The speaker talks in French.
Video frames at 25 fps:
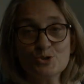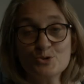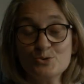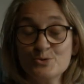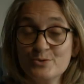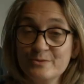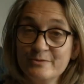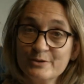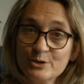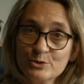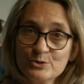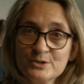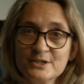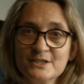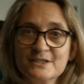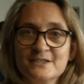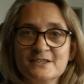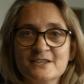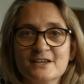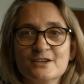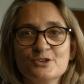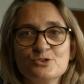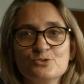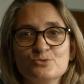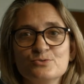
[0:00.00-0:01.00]
Je suis Véronique
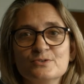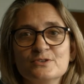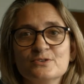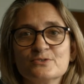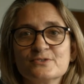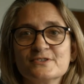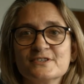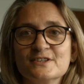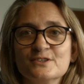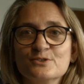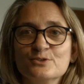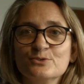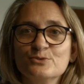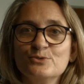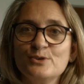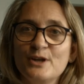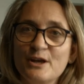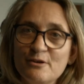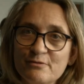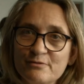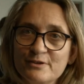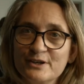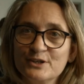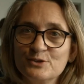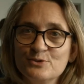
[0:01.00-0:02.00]
Diaz, je suis une enseignante de
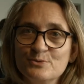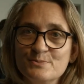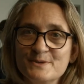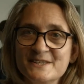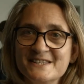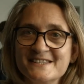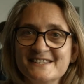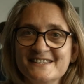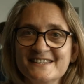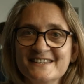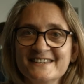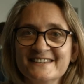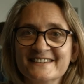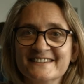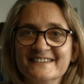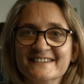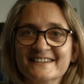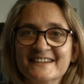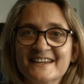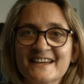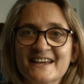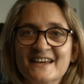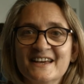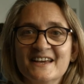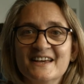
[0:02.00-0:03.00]
la fac de médecine.
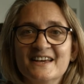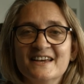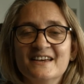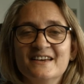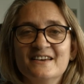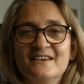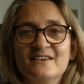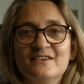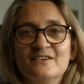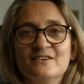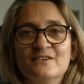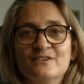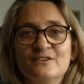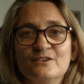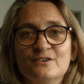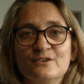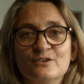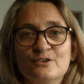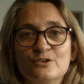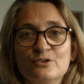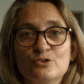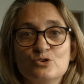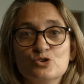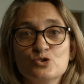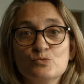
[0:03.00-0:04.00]

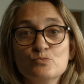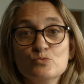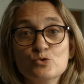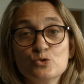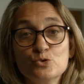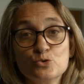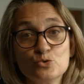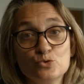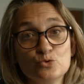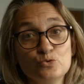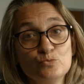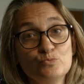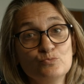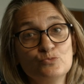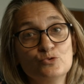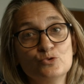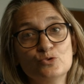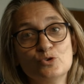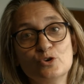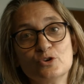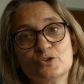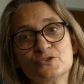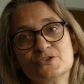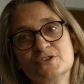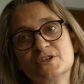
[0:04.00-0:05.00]
Euh, je m'occupe de
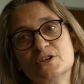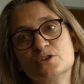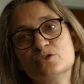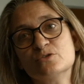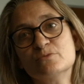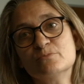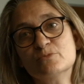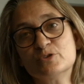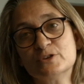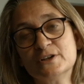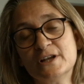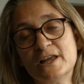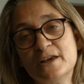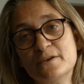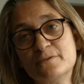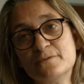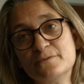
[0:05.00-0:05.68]
l'enseignement de la